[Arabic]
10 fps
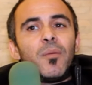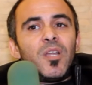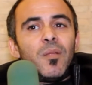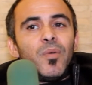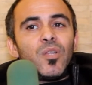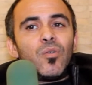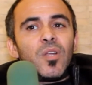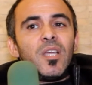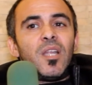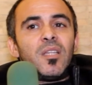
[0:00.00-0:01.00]
بقينا نبحثوا
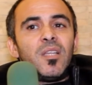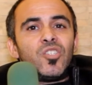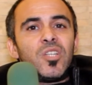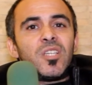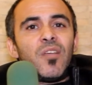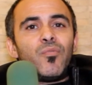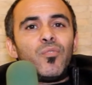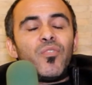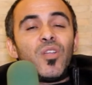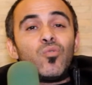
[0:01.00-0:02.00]
لقينا عندنا جلسه
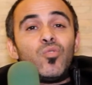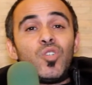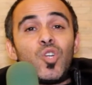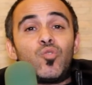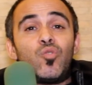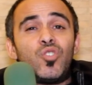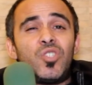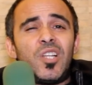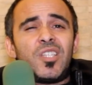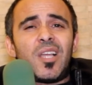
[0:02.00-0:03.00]
فاتوا ديجا جوج
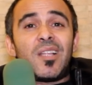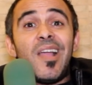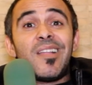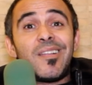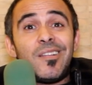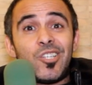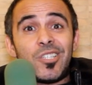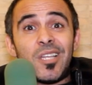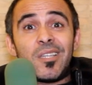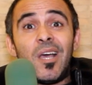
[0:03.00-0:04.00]
جلسات ثلاثه ديال
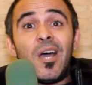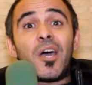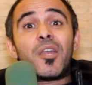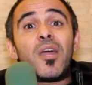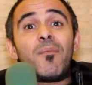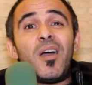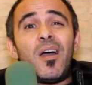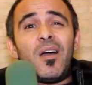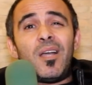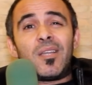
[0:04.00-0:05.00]
الجلسات الرابعه
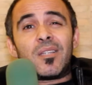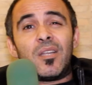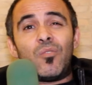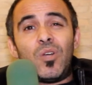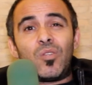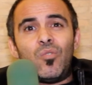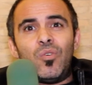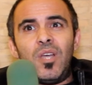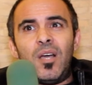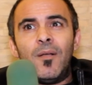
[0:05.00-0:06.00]
حضرت انا واحد
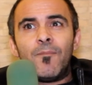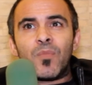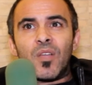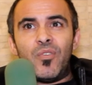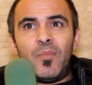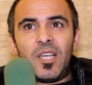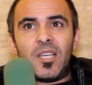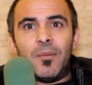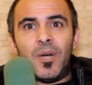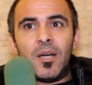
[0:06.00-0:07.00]
خويا في
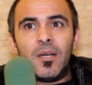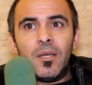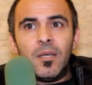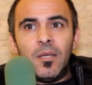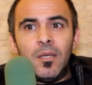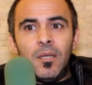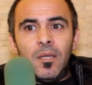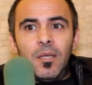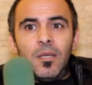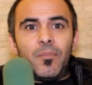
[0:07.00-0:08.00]
المحكمه
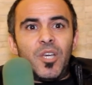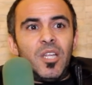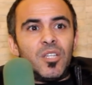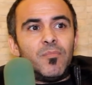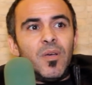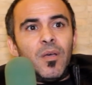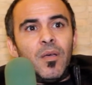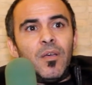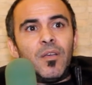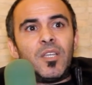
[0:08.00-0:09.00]
بقينا تما
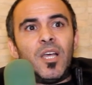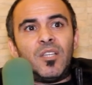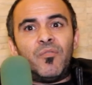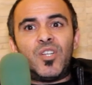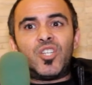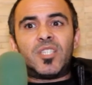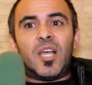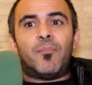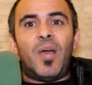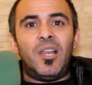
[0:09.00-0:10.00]
آه، قاعدين في الجلسه
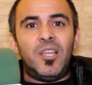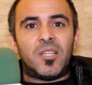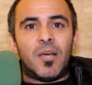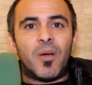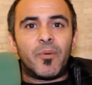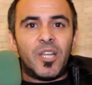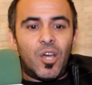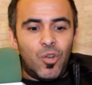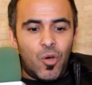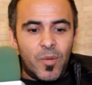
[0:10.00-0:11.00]
بحال اليتامى بقينا
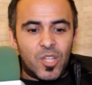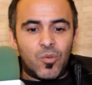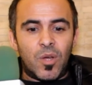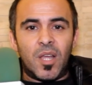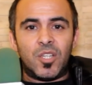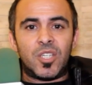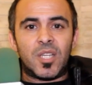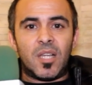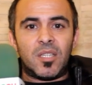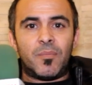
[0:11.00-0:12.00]
حنا هما التوالى
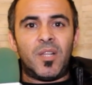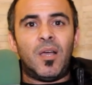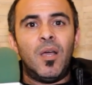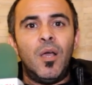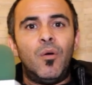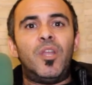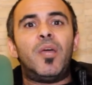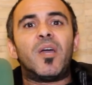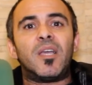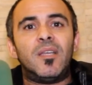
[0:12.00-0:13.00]
الجلسه غادي تبلع وحنا
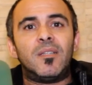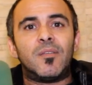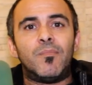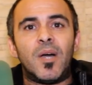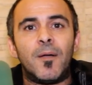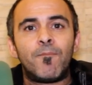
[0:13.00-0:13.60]
باقيين تما